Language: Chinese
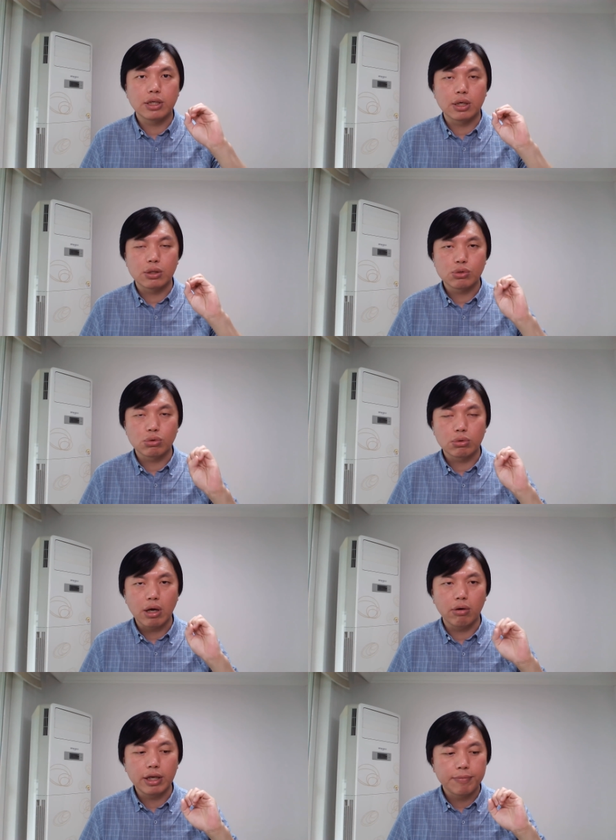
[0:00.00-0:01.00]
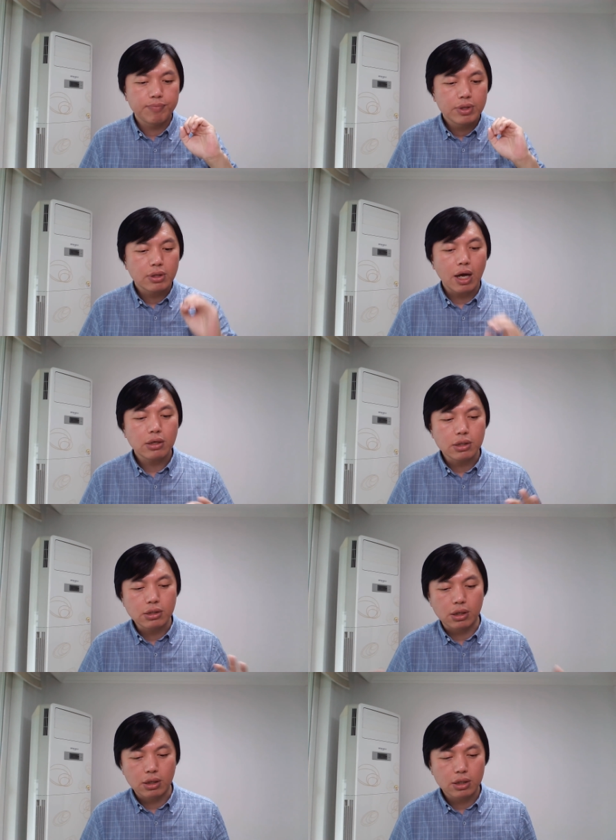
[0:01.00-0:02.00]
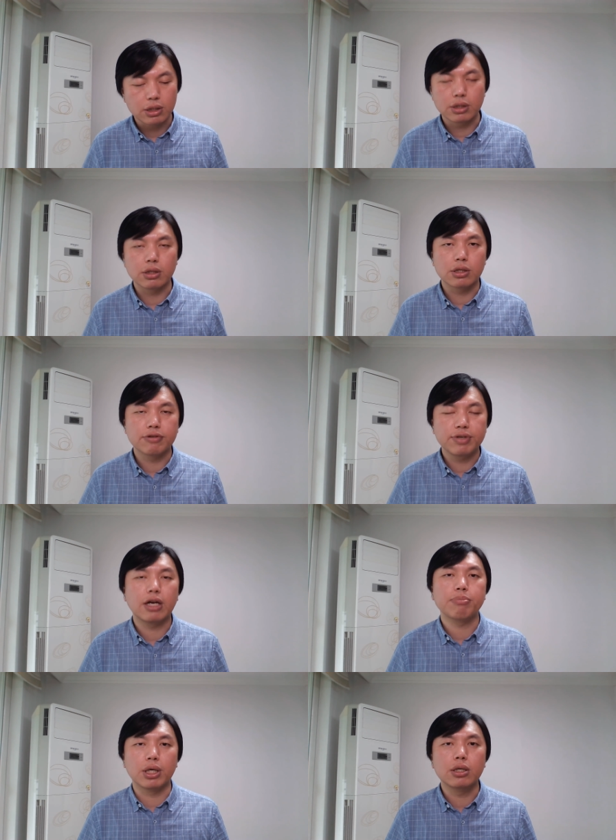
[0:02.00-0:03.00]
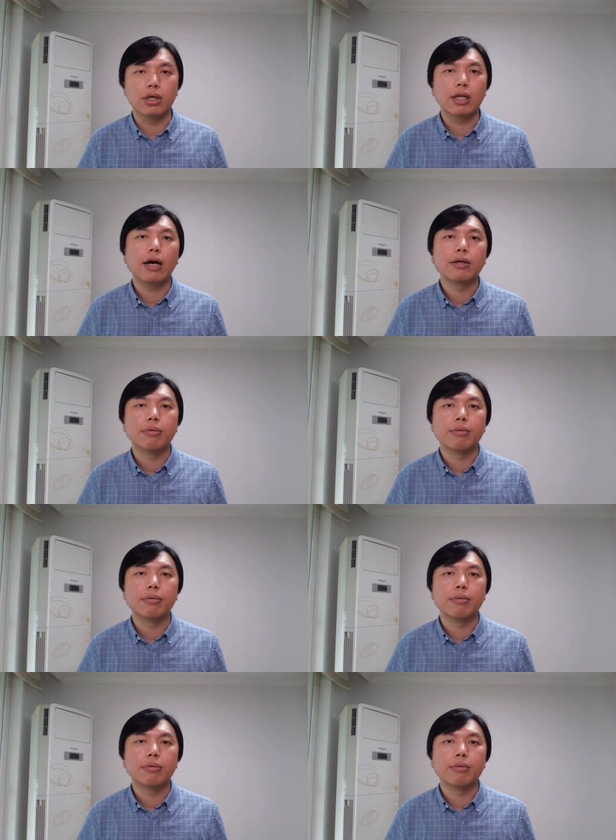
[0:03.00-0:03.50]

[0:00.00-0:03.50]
这个《送中条例》，当时整个的情形是非常平和的，